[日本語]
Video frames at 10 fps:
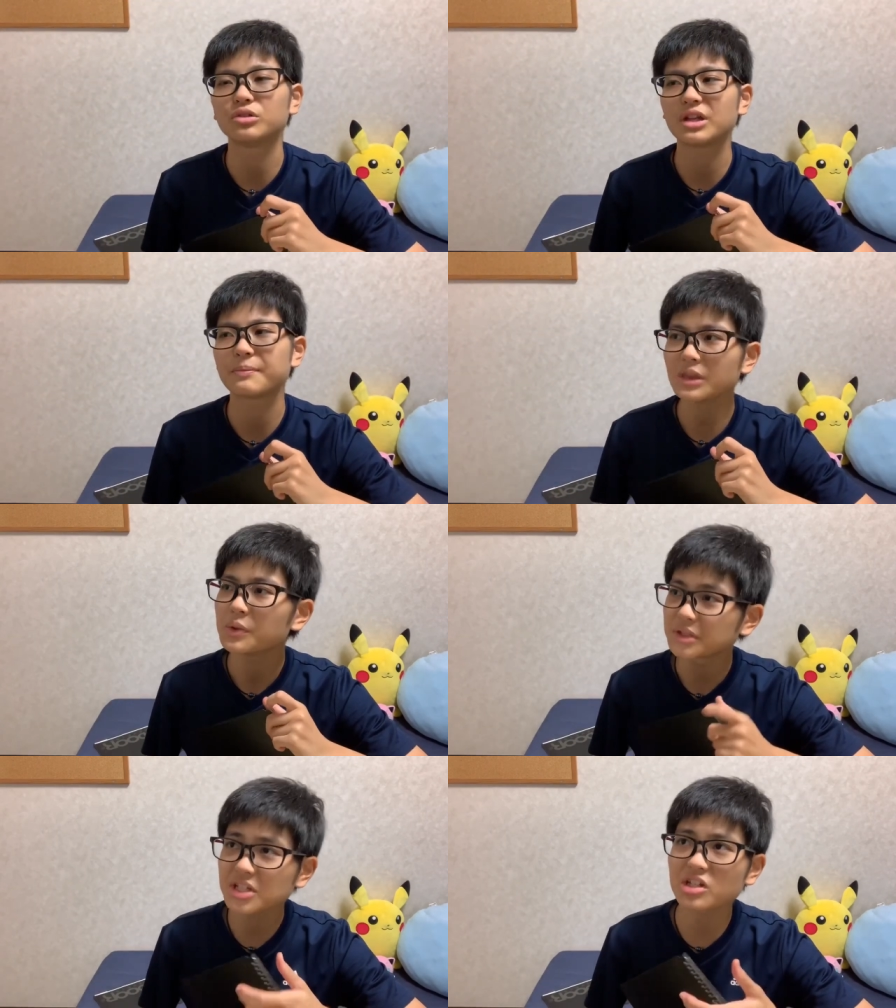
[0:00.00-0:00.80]
当に、
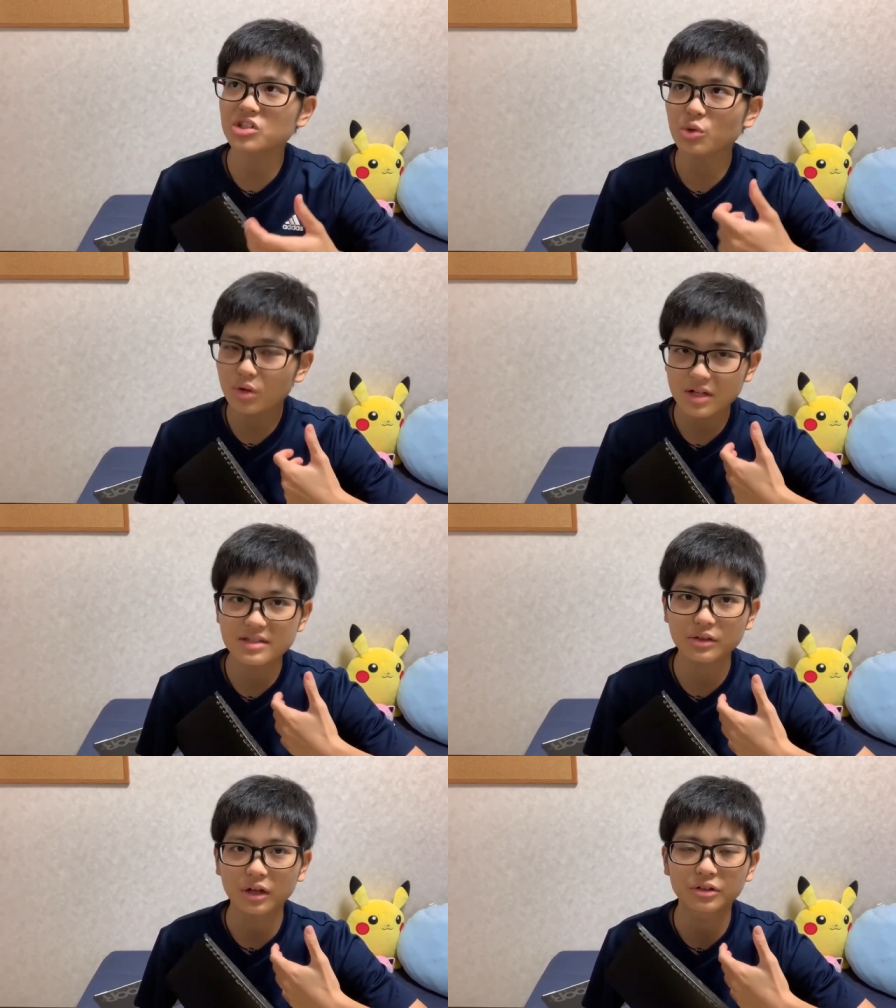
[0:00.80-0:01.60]
私が小学
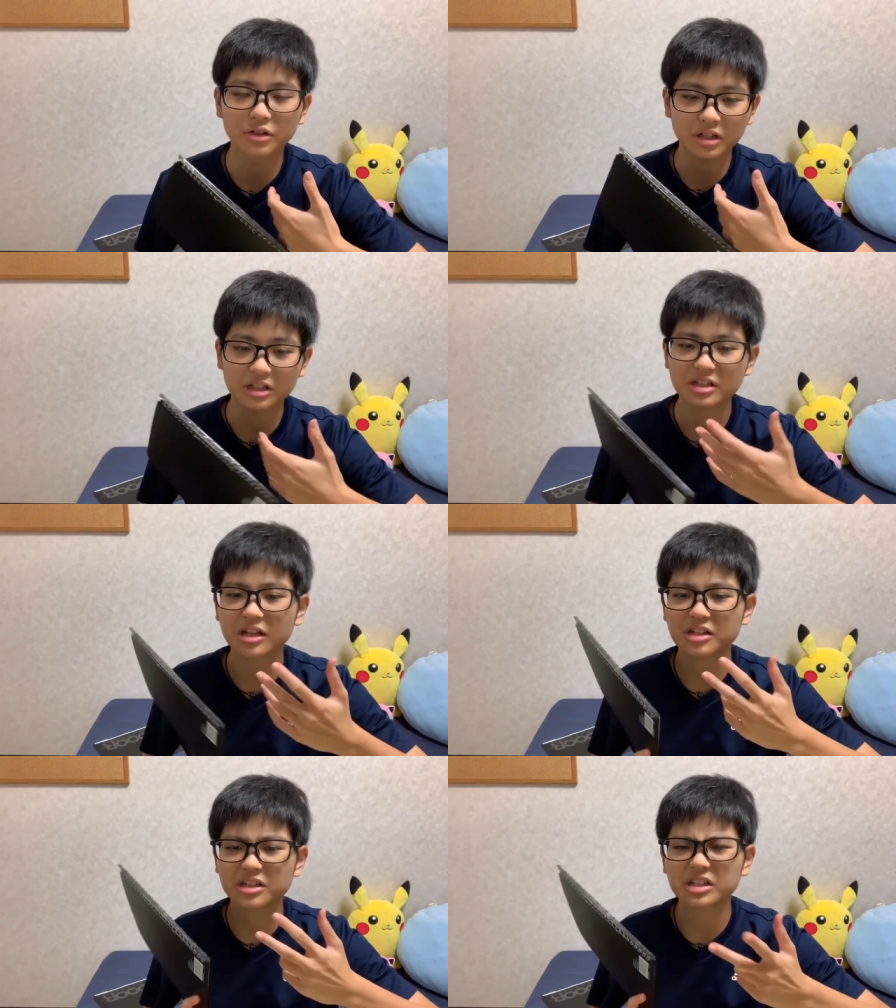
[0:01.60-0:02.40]
生とかの時に
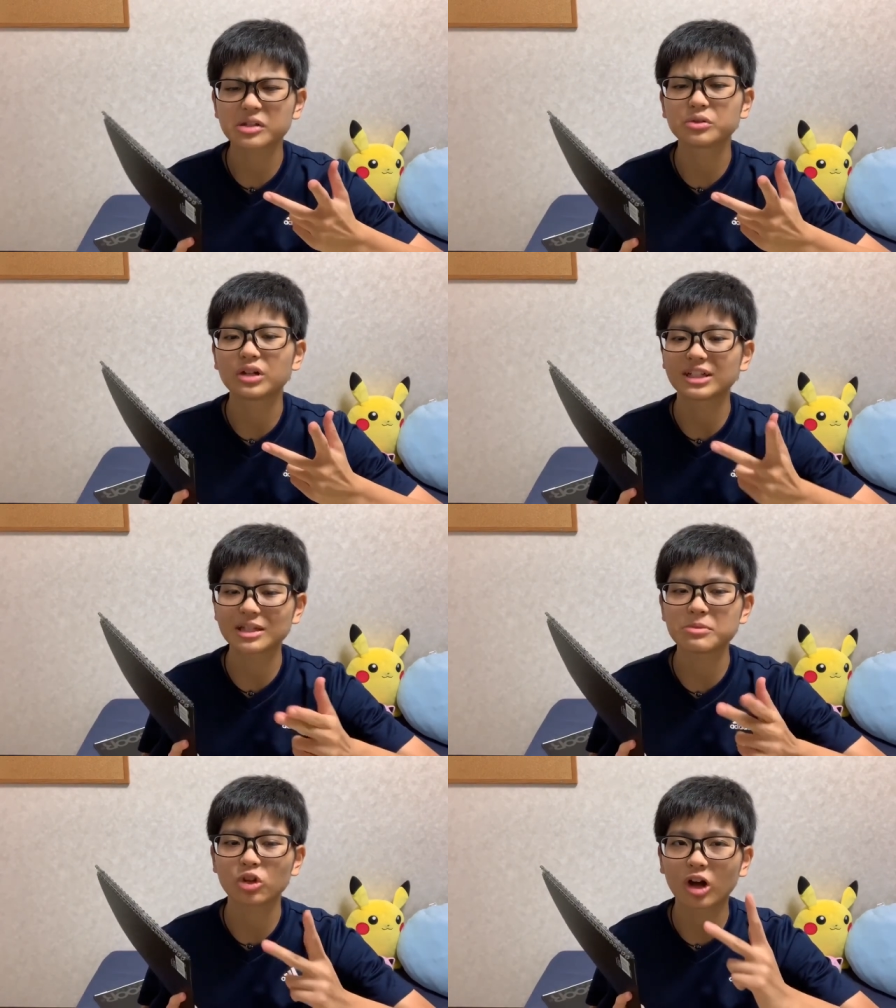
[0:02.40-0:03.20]
左利き用の
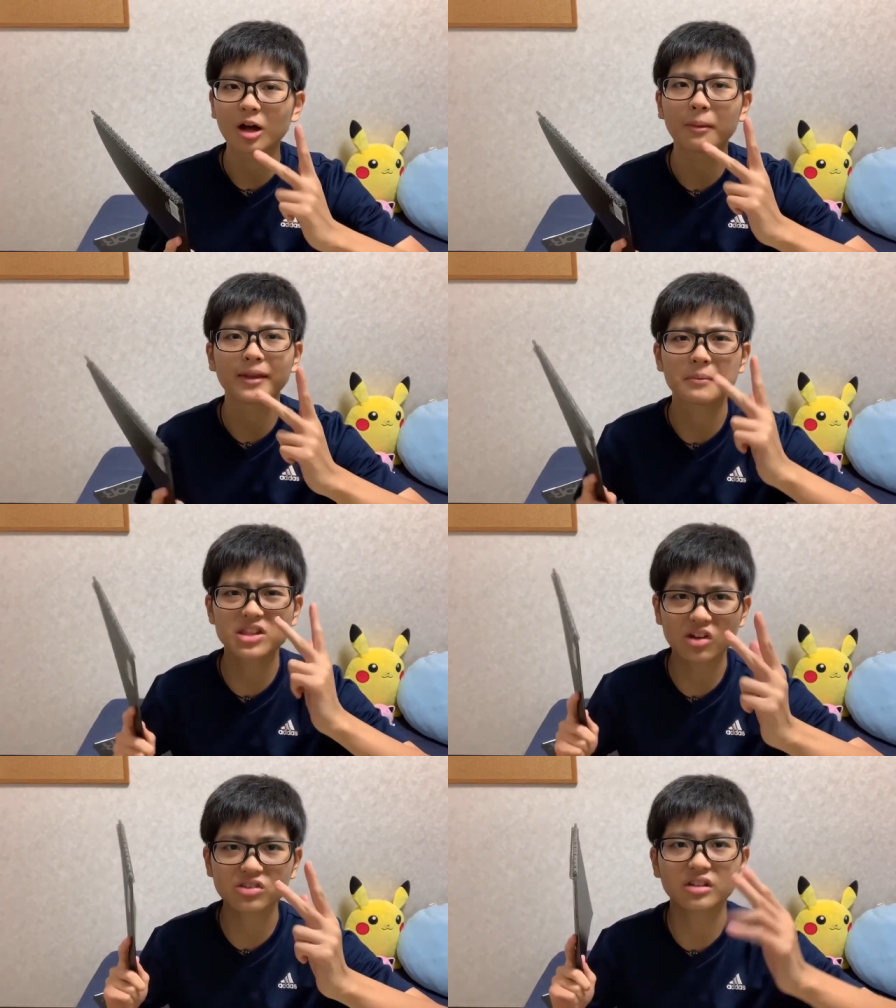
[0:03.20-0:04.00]
ハサミとかがまだめ
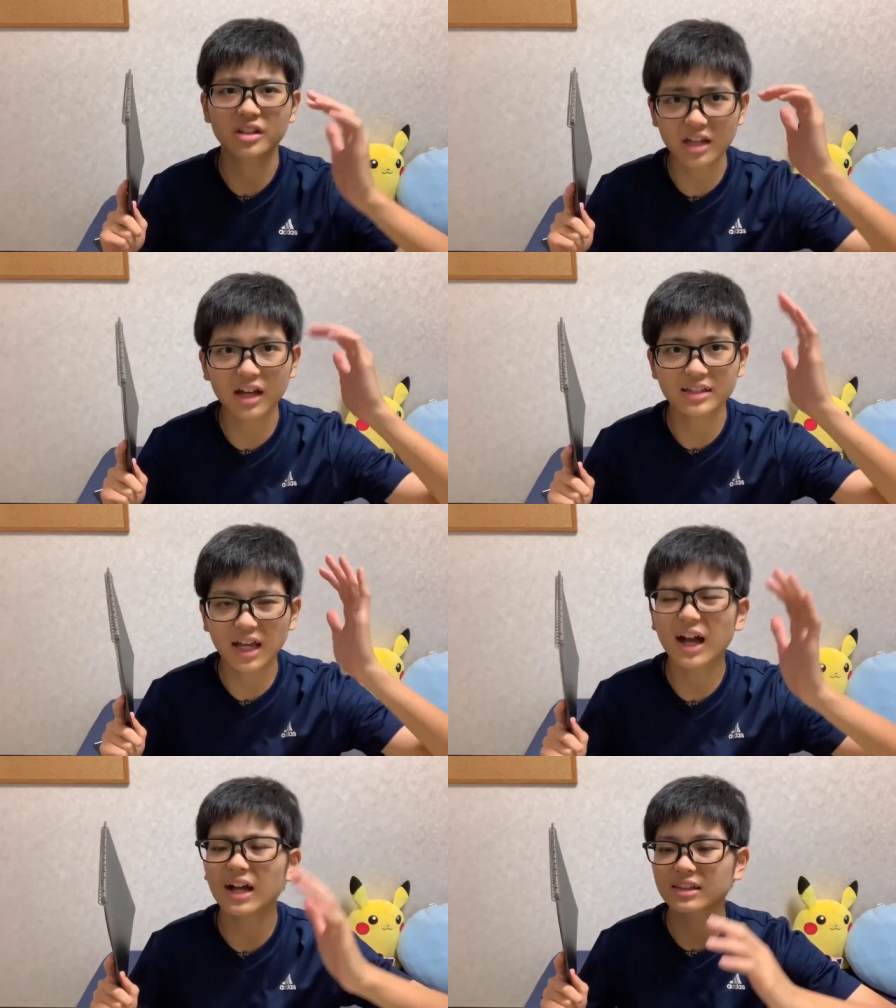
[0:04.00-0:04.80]
ちゃくちゃ値段が
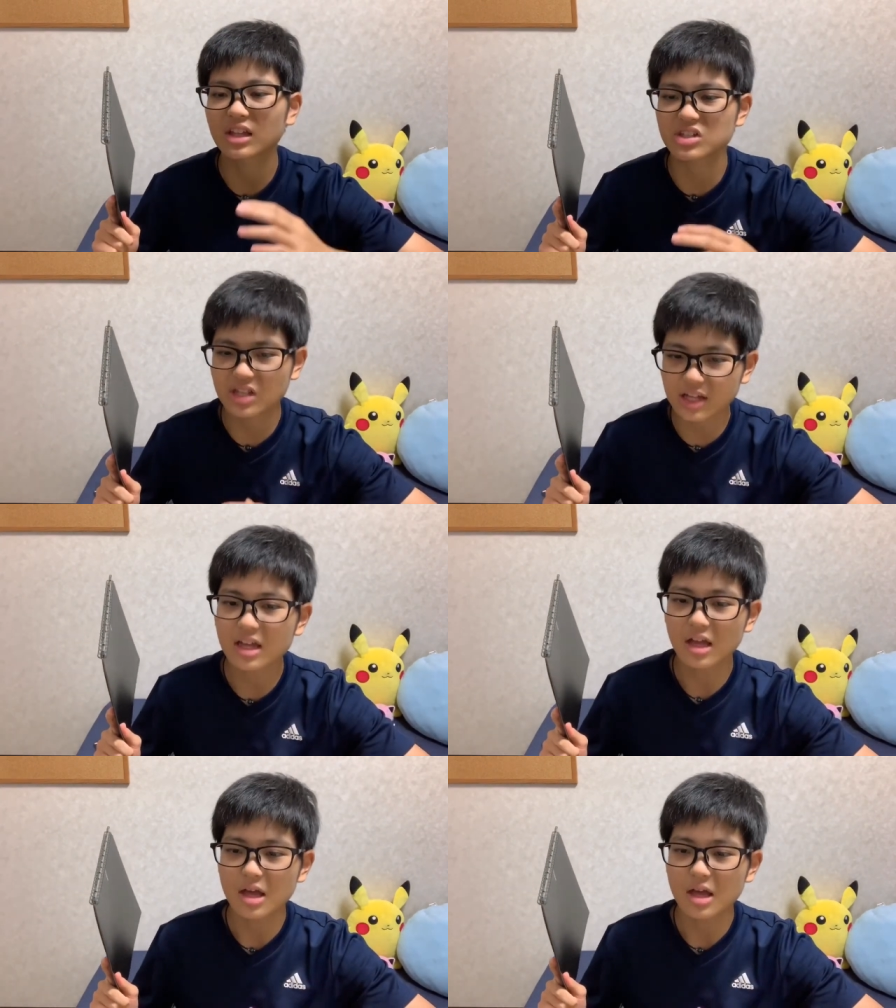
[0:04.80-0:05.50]
高かった時代、